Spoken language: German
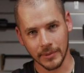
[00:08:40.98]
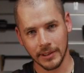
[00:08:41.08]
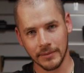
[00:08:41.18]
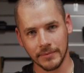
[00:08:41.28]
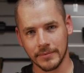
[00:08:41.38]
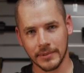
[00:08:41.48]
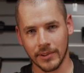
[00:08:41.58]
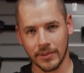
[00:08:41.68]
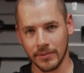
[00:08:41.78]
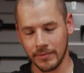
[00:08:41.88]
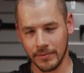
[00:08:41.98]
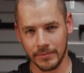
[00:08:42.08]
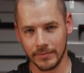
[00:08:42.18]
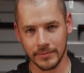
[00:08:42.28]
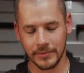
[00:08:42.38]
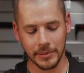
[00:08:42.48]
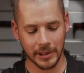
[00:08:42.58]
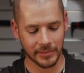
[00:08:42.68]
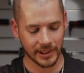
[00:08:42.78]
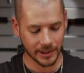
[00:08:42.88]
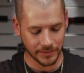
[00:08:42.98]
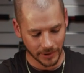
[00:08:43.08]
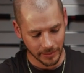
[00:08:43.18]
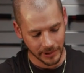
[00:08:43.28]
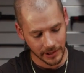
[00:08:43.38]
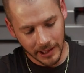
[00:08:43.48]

Ja, das wie beim reellen Vorbild.